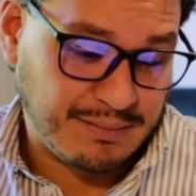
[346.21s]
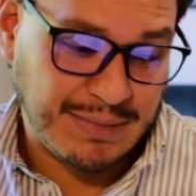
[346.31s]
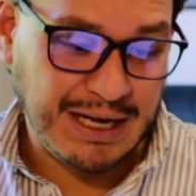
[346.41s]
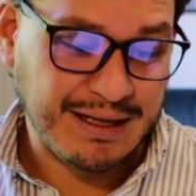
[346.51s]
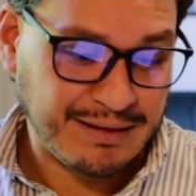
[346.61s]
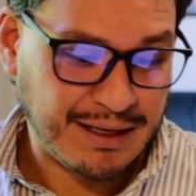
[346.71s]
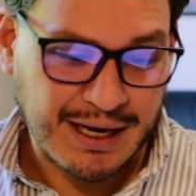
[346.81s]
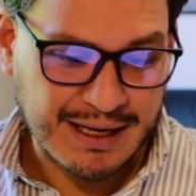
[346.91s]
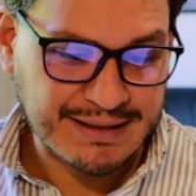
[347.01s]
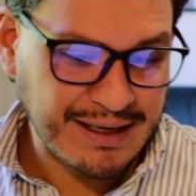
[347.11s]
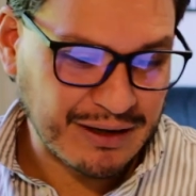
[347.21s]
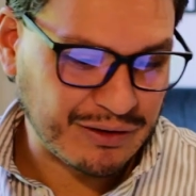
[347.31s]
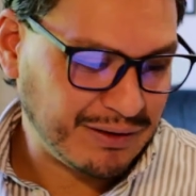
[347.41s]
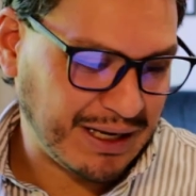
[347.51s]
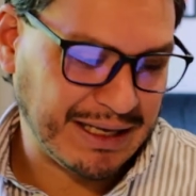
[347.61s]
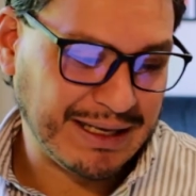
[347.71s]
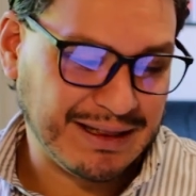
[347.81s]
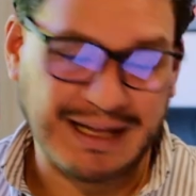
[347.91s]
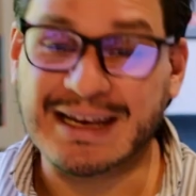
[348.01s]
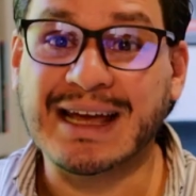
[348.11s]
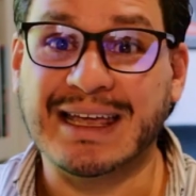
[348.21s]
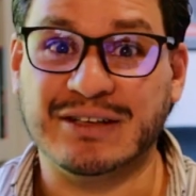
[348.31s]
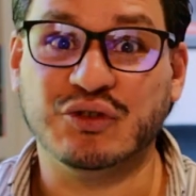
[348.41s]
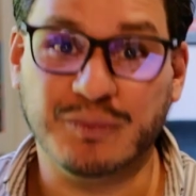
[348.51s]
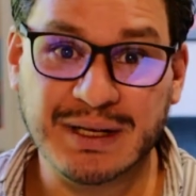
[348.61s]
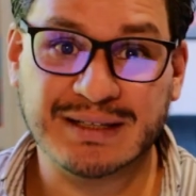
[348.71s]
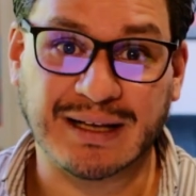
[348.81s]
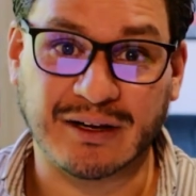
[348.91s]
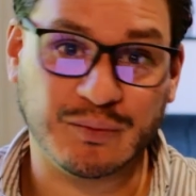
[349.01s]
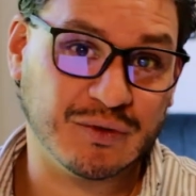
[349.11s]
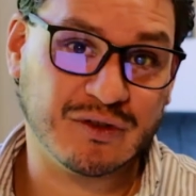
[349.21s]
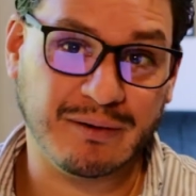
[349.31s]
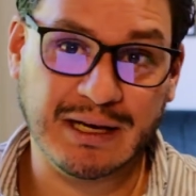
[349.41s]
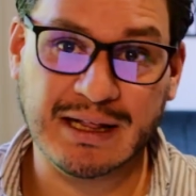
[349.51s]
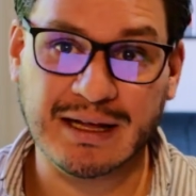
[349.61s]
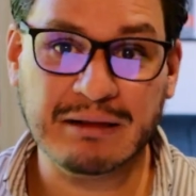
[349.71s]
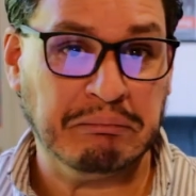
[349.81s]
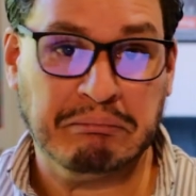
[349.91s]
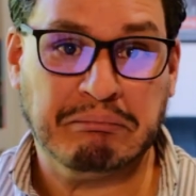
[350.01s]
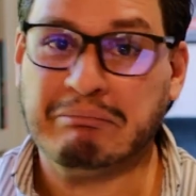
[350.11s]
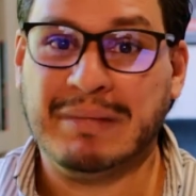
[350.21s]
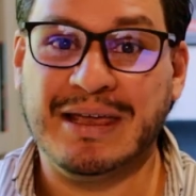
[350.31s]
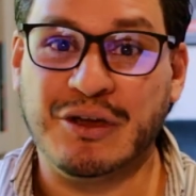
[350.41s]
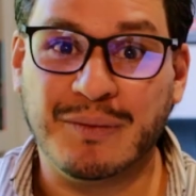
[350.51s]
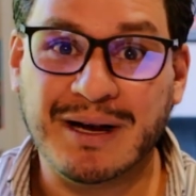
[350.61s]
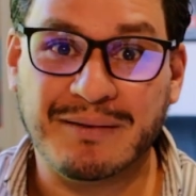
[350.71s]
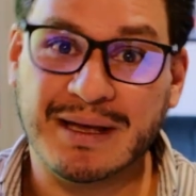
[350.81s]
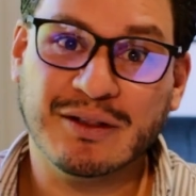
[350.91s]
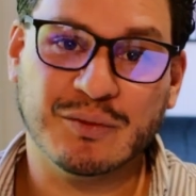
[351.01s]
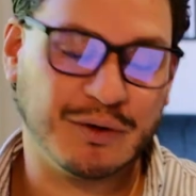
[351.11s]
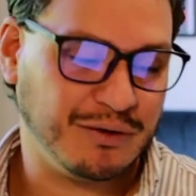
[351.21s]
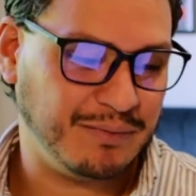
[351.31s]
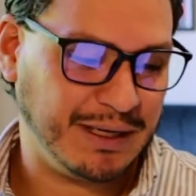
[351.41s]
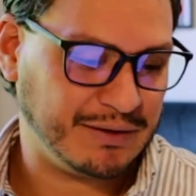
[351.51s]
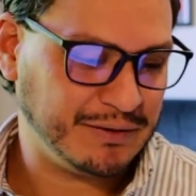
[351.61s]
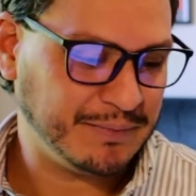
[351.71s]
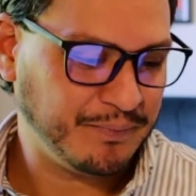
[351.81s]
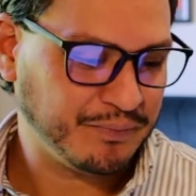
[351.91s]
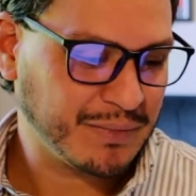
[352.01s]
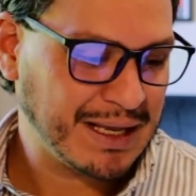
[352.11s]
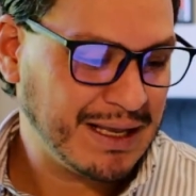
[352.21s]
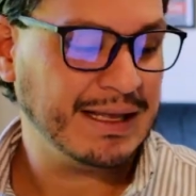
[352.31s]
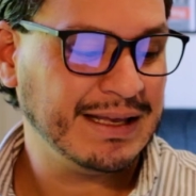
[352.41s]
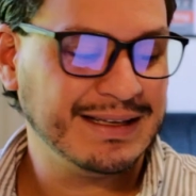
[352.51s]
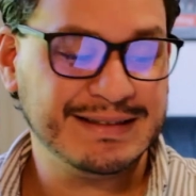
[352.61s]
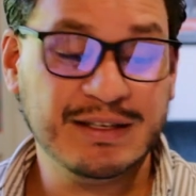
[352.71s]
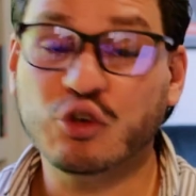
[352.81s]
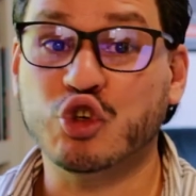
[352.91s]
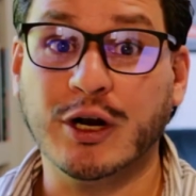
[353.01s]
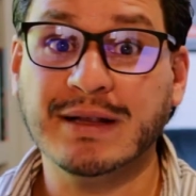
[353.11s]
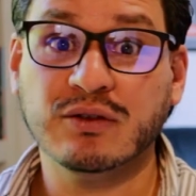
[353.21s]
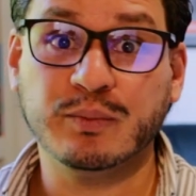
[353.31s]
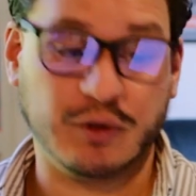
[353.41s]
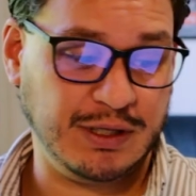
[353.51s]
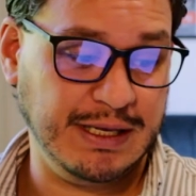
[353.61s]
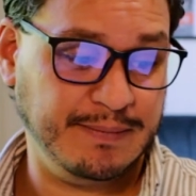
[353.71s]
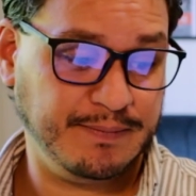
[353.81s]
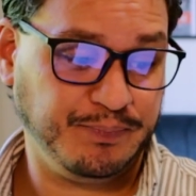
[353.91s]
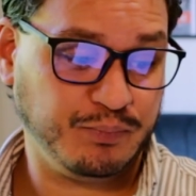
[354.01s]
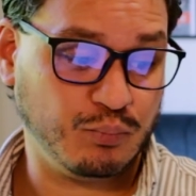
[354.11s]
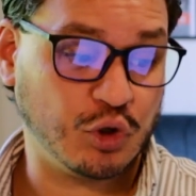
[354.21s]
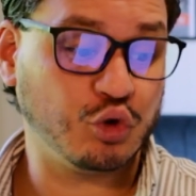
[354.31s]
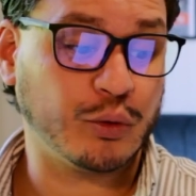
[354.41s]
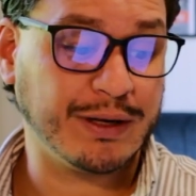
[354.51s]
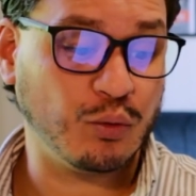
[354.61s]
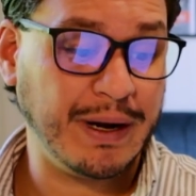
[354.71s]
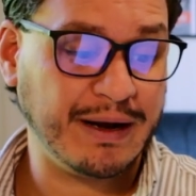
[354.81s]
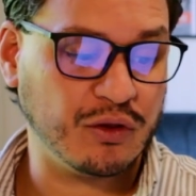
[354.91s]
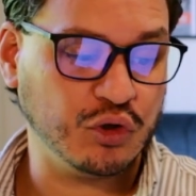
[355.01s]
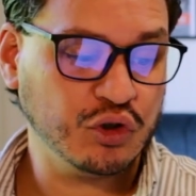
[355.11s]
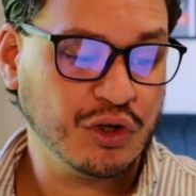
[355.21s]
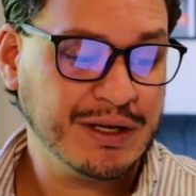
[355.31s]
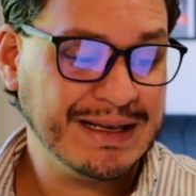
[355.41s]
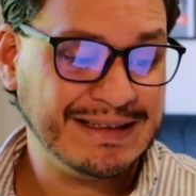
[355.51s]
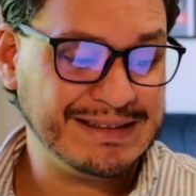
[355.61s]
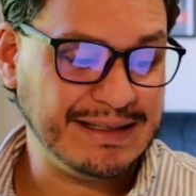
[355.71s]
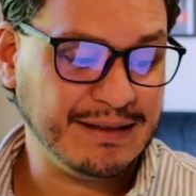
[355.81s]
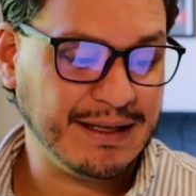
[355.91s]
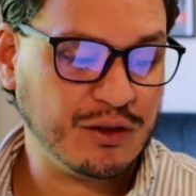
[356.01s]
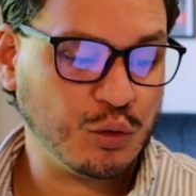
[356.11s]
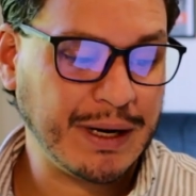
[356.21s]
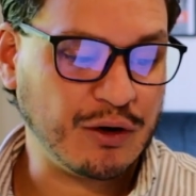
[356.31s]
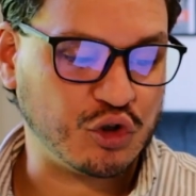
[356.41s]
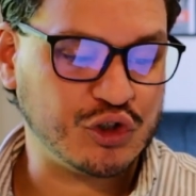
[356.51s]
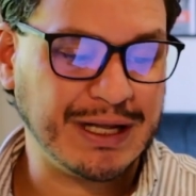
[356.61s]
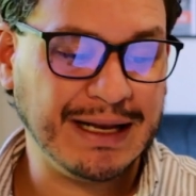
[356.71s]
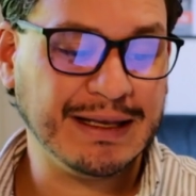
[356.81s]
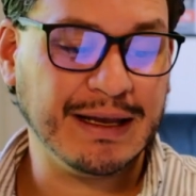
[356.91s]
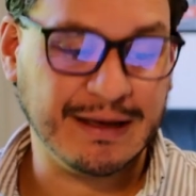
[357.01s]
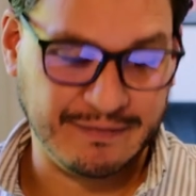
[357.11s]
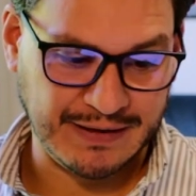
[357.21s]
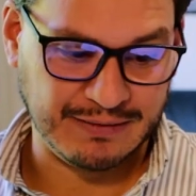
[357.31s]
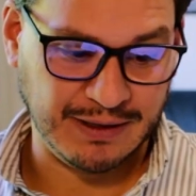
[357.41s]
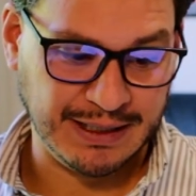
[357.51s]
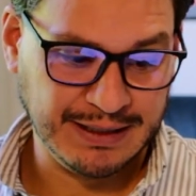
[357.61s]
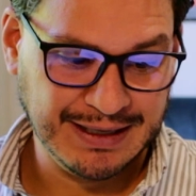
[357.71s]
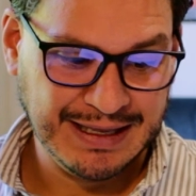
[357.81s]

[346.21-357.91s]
Alguien tenía que hacerlo, alguien tenía que asumir esa responsabilidad y yo me la viento por completo. Sigo llorando por ti, por tu recuerdo, sintiendo una nostalgia inefable,